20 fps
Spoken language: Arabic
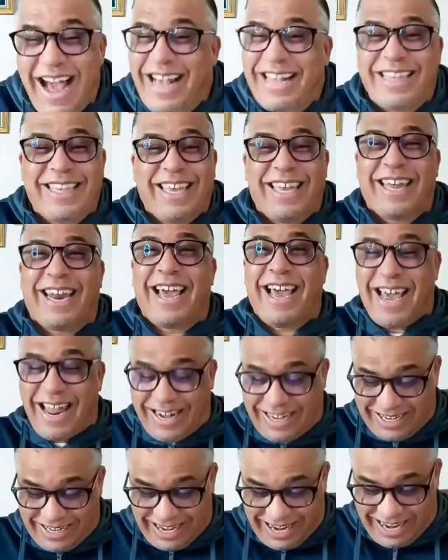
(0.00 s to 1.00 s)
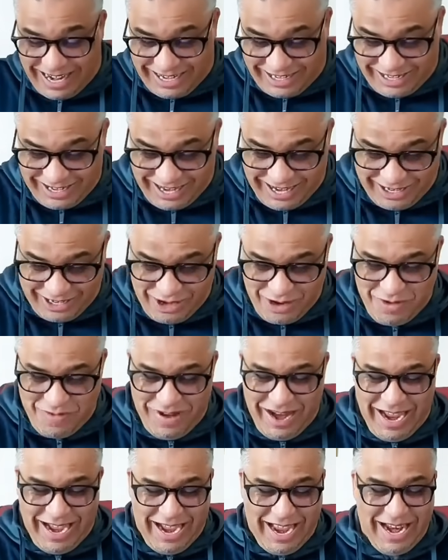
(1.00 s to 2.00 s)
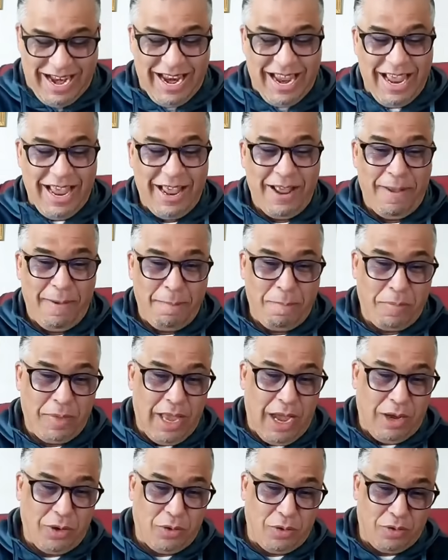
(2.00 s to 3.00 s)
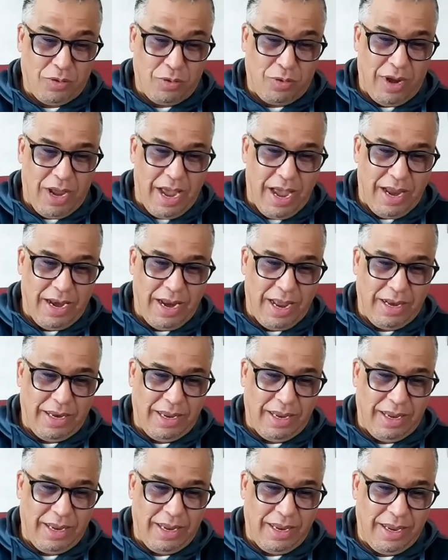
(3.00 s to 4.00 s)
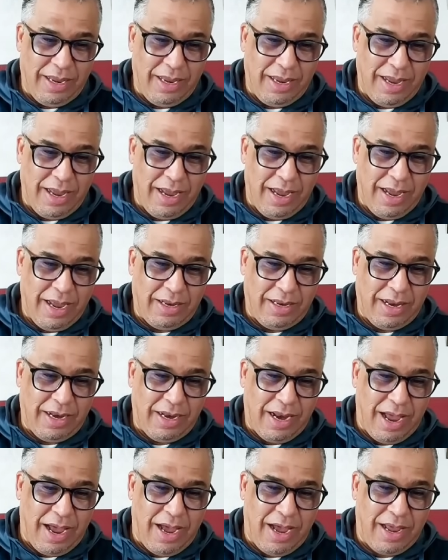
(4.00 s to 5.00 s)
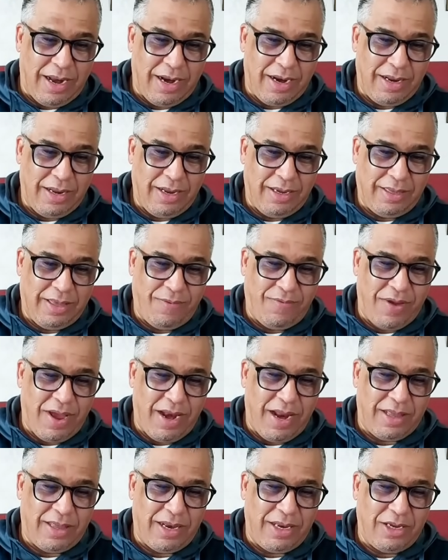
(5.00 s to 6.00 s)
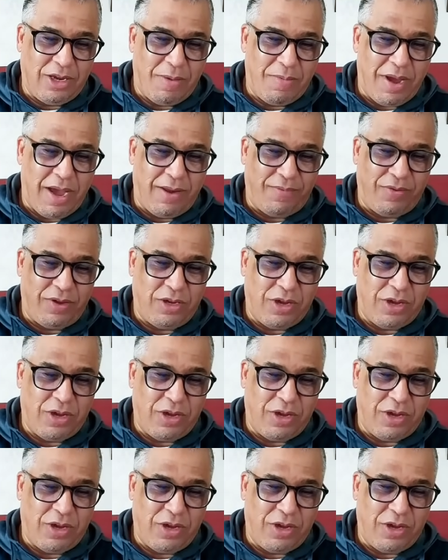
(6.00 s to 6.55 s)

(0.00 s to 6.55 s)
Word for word: خطيره خرج خرج اليوم العقل يحدث الان هذه هذه النهار احتفالات للجماهير في